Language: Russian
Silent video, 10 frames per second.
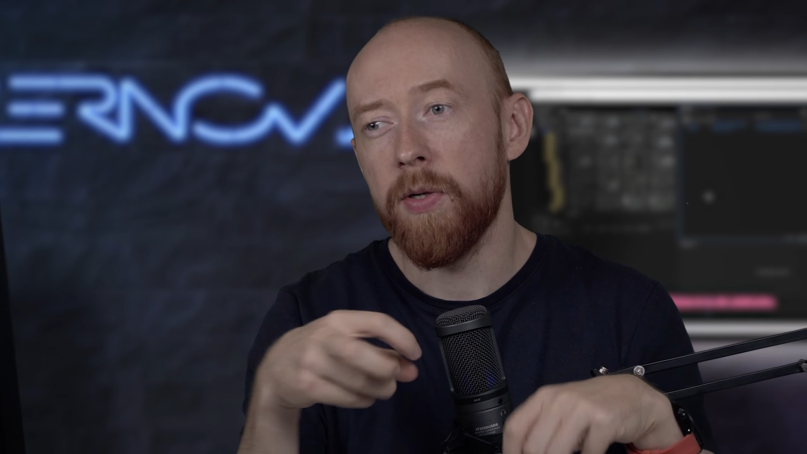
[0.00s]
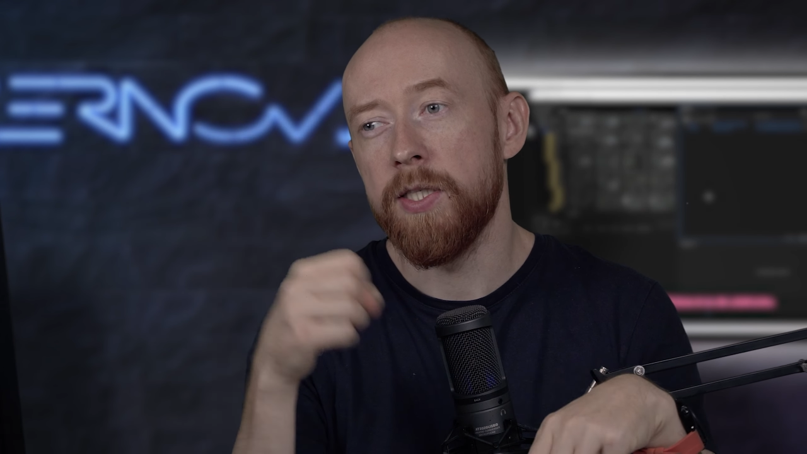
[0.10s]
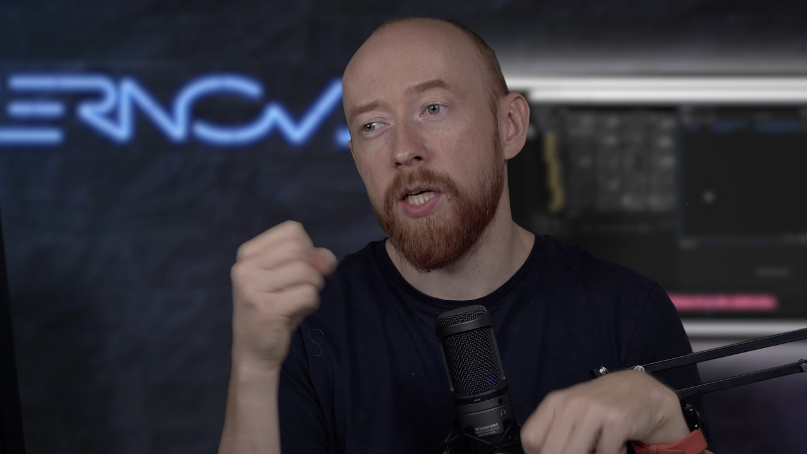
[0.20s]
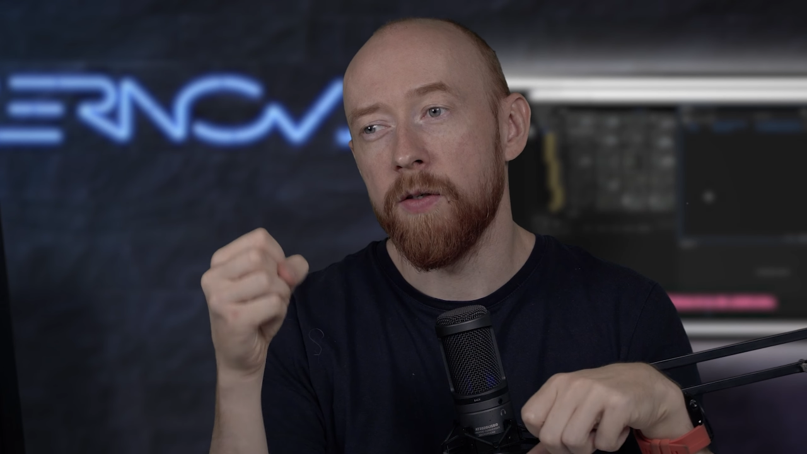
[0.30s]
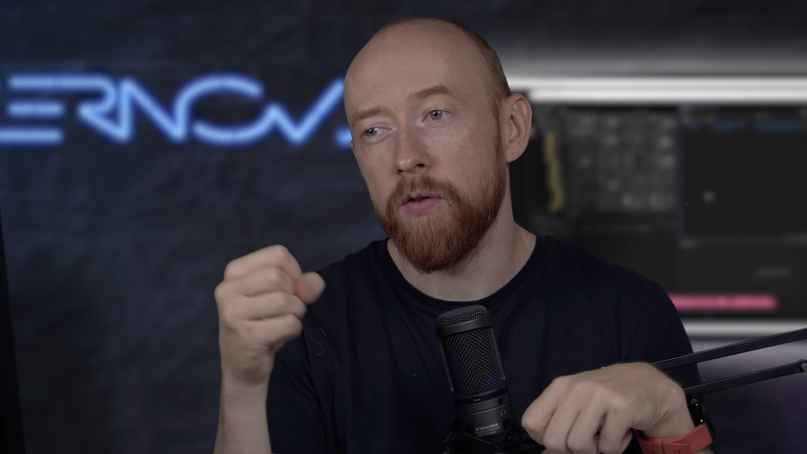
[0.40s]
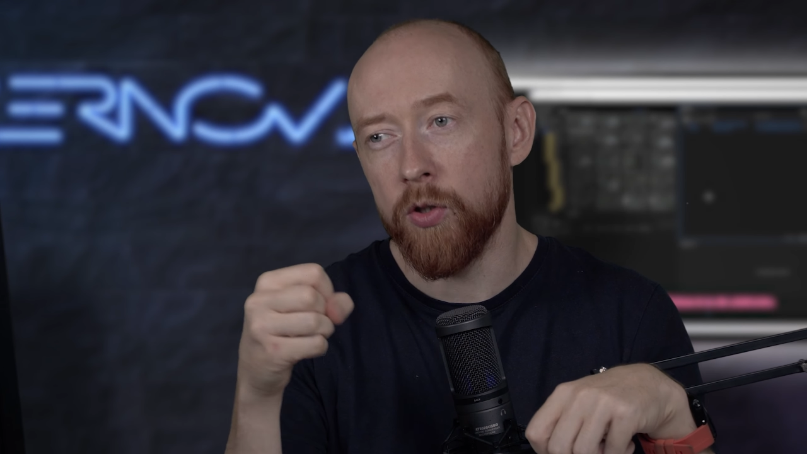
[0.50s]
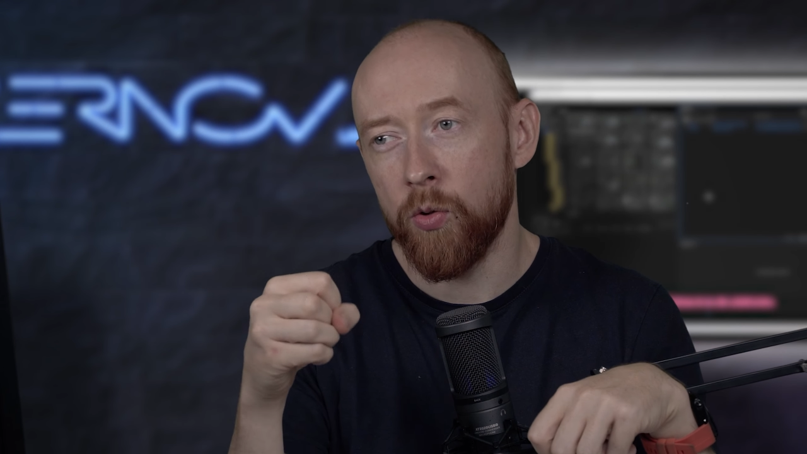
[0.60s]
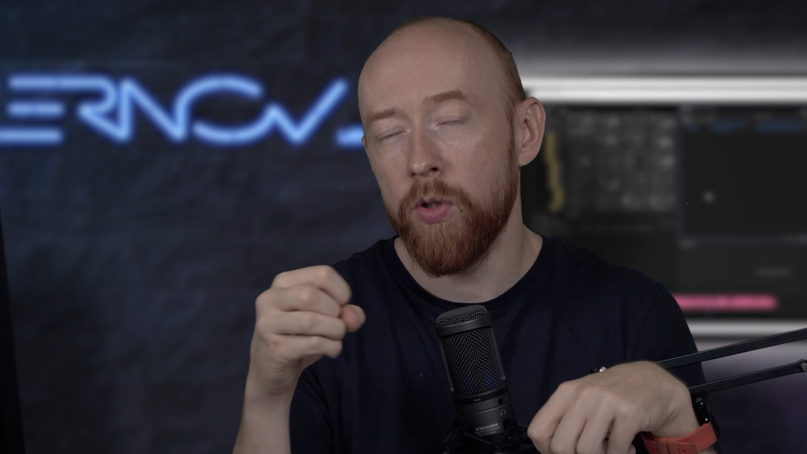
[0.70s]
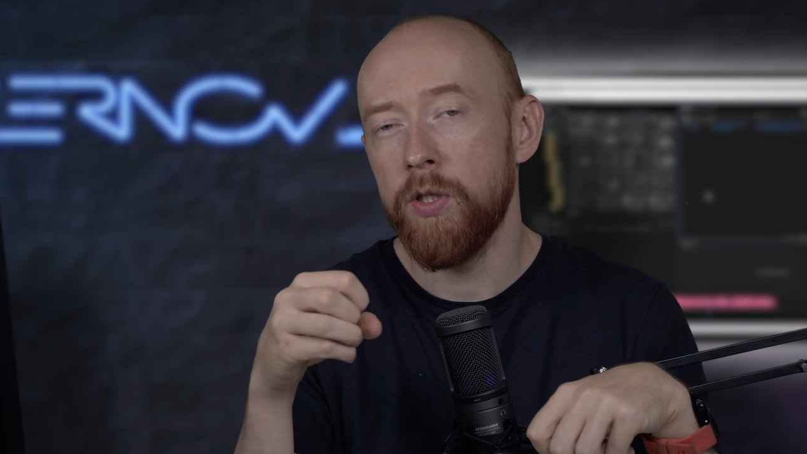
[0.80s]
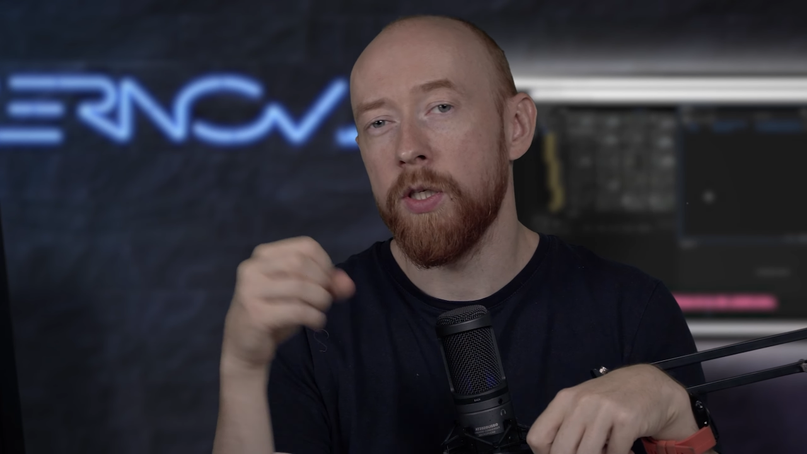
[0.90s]
подтягивает
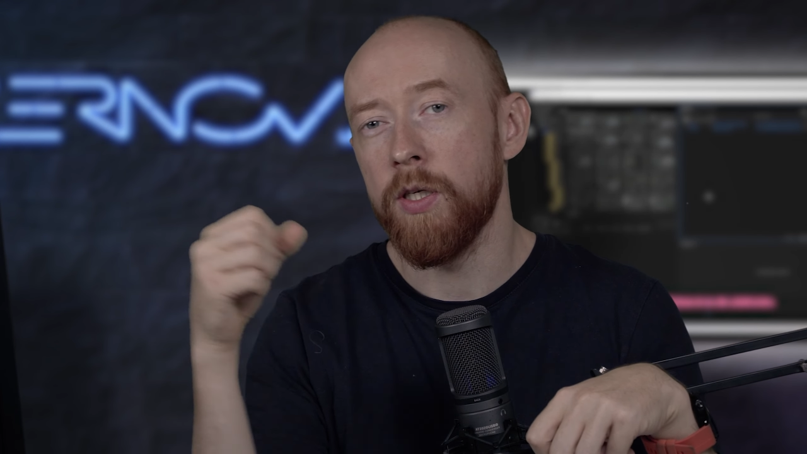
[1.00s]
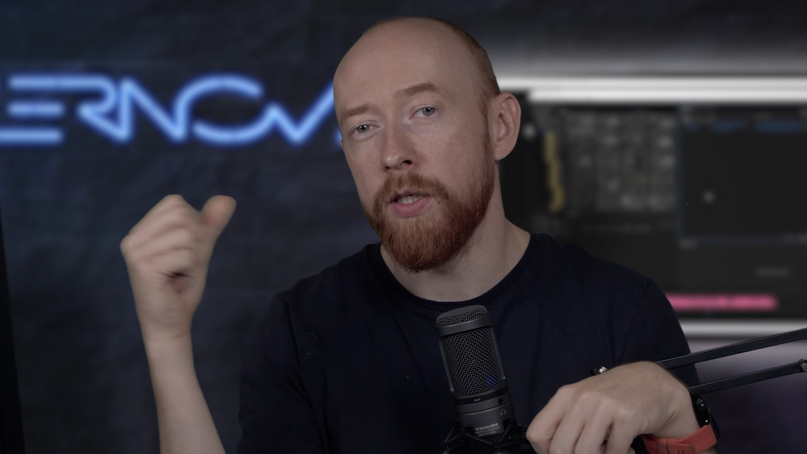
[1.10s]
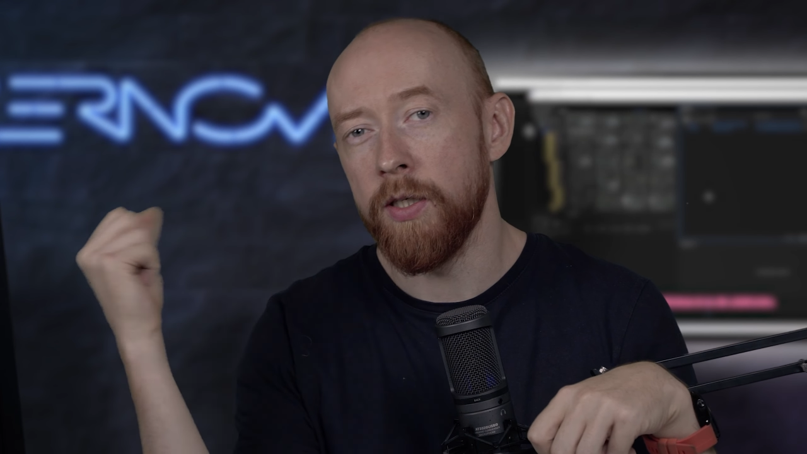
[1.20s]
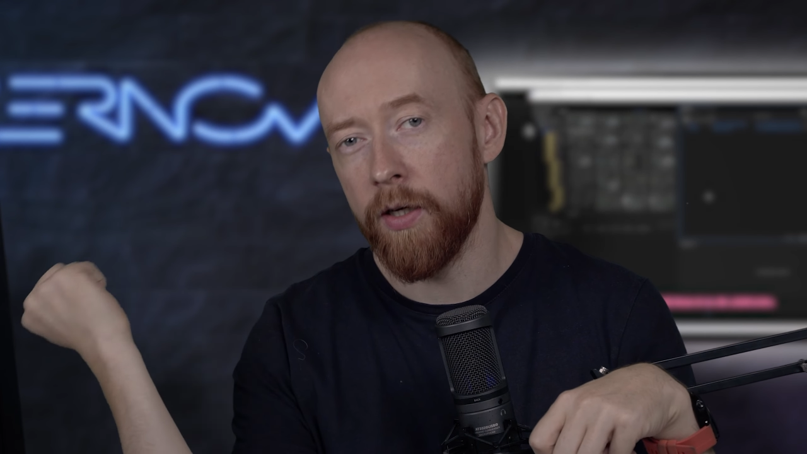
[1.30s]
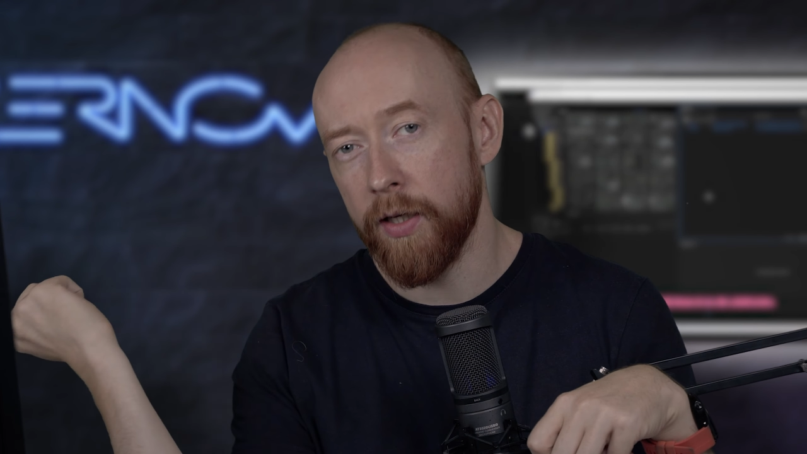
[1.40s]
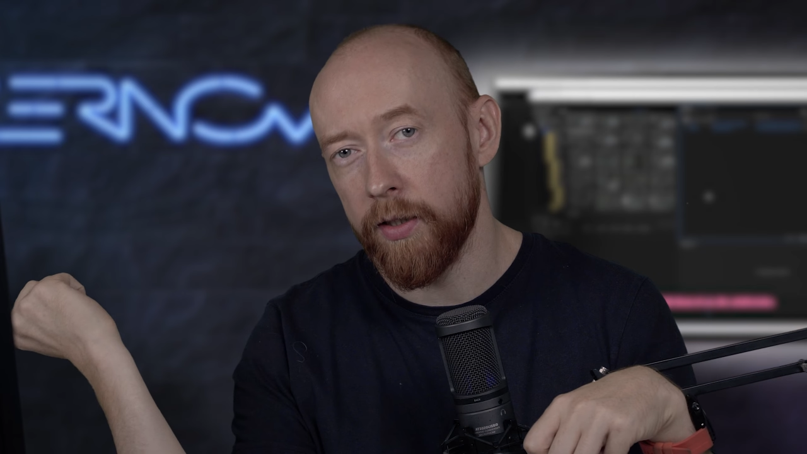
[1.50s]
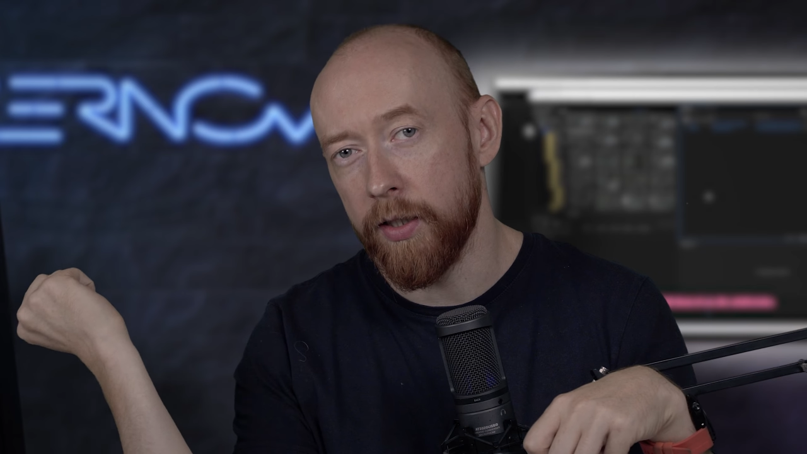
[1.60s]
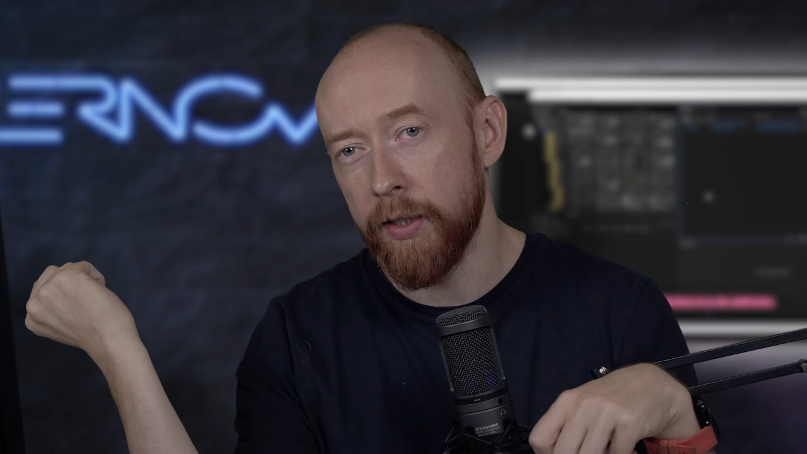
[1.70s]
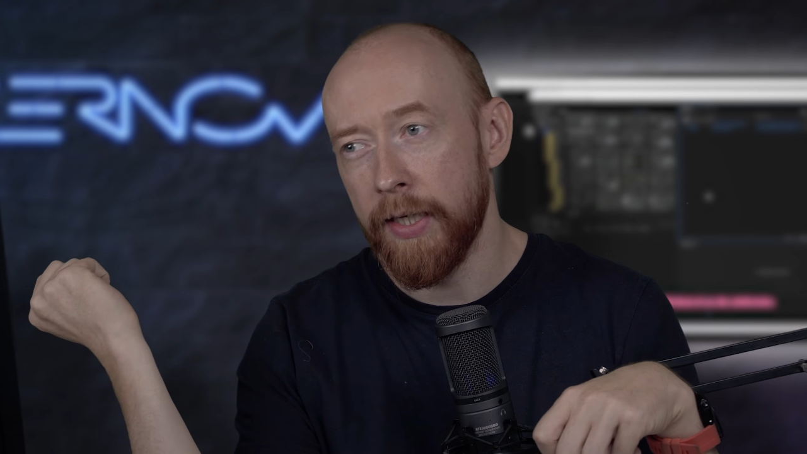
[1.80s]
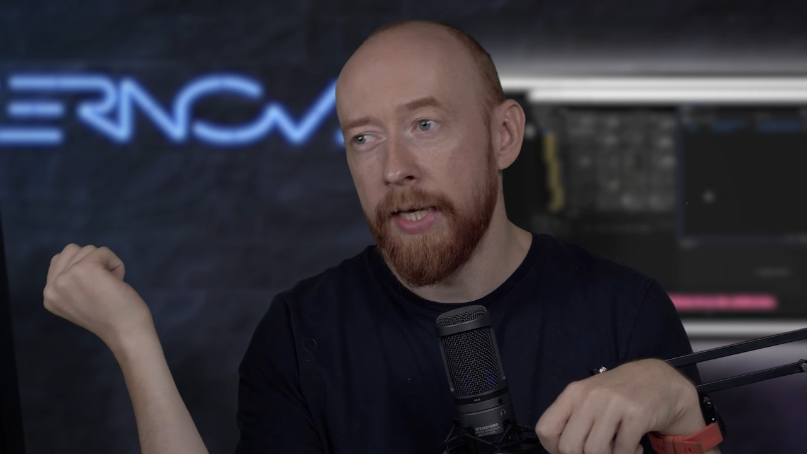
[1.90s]
исходники и
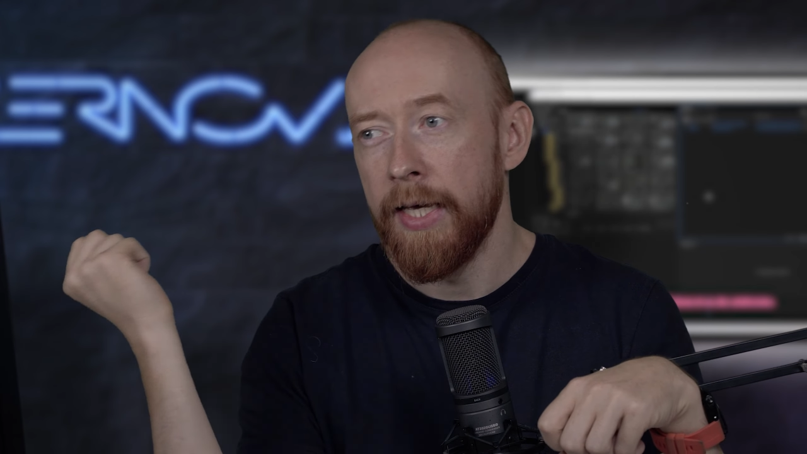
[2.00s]
рендерит.